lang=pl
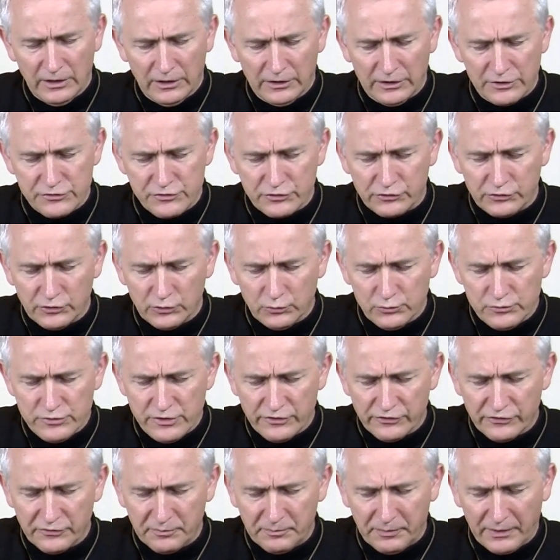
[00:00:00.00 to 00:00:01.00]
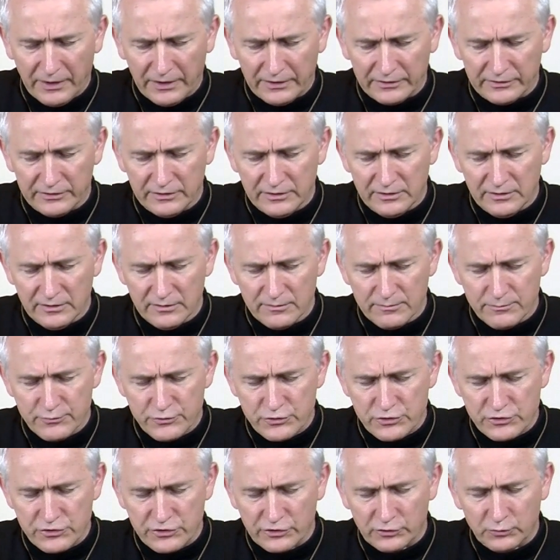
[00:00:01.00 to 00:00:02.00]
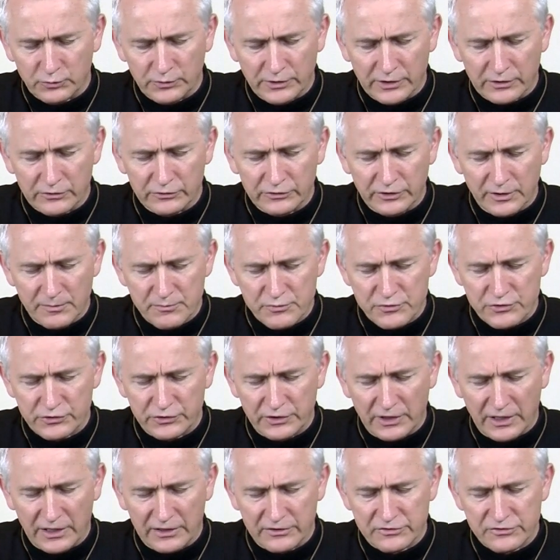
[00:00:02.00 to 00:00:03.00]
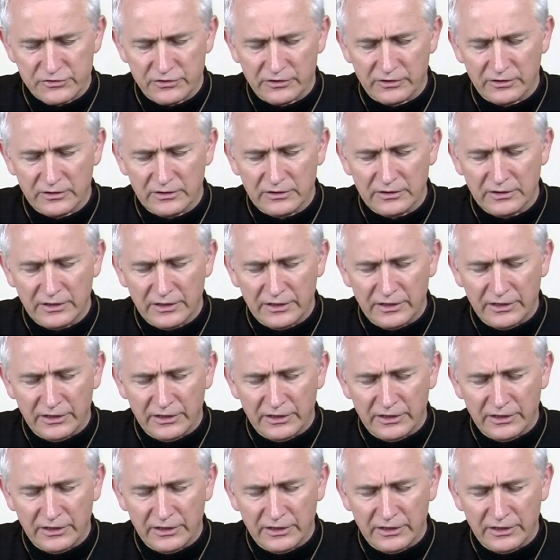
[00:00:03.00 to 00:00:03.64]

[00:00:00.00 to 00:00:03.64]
Lecz gdy ludzie spali, przyszedł jego nieprzyjaciel,